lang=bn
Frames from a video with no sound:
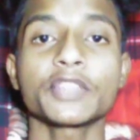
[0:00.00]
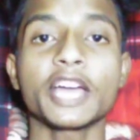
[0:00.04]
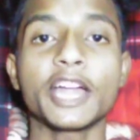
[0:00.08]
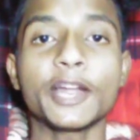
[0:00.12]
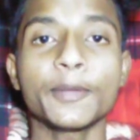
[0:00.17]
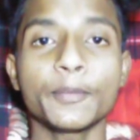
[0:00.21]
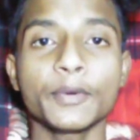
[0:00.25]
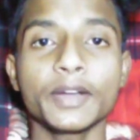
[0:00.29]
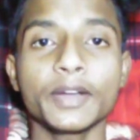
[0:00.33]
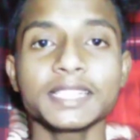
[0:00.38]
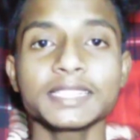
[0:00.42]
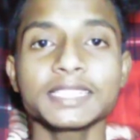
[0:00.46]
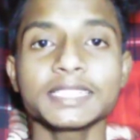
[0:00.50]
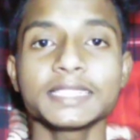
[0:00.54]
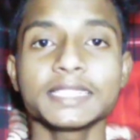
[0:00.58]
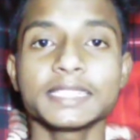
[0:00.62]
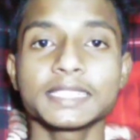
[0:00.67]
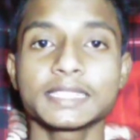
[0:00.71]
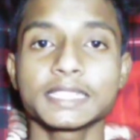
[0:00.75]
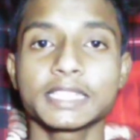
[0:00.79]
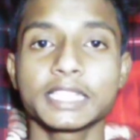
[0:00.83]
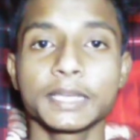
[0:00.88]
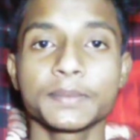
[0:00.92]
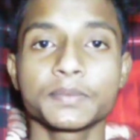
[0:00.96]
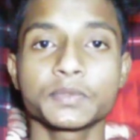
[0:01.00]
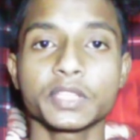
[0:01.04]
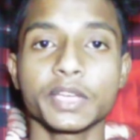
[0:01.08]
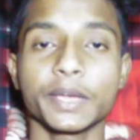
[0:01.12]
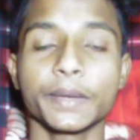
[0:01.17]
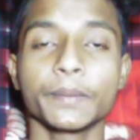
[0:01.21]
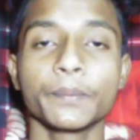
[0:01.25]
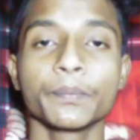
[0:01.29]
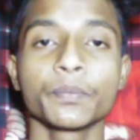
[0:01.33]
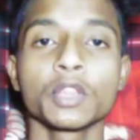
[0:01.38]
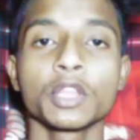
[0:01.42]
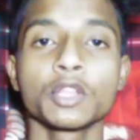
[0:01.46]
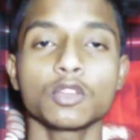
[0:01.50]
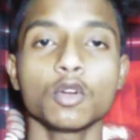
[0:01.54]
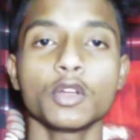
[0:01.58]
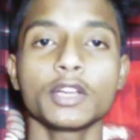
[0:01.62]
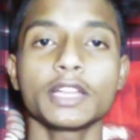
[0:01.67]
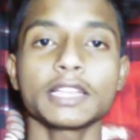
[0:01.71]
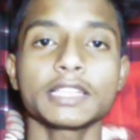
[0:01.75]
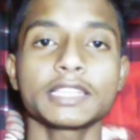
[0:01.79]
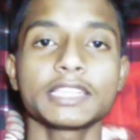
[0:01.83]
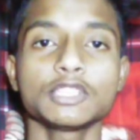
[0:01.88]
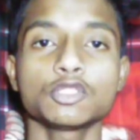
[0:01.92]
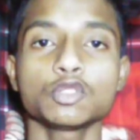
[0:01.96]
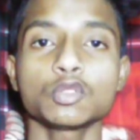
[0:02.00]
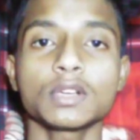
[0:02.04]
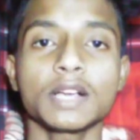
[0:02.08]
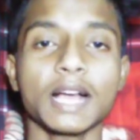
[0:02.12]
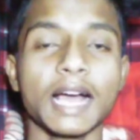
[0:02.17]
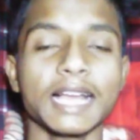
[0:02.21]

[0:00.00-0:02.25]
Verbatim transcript: তারপরে আছে ডেসক্রিপশান কি ওইটা কিছু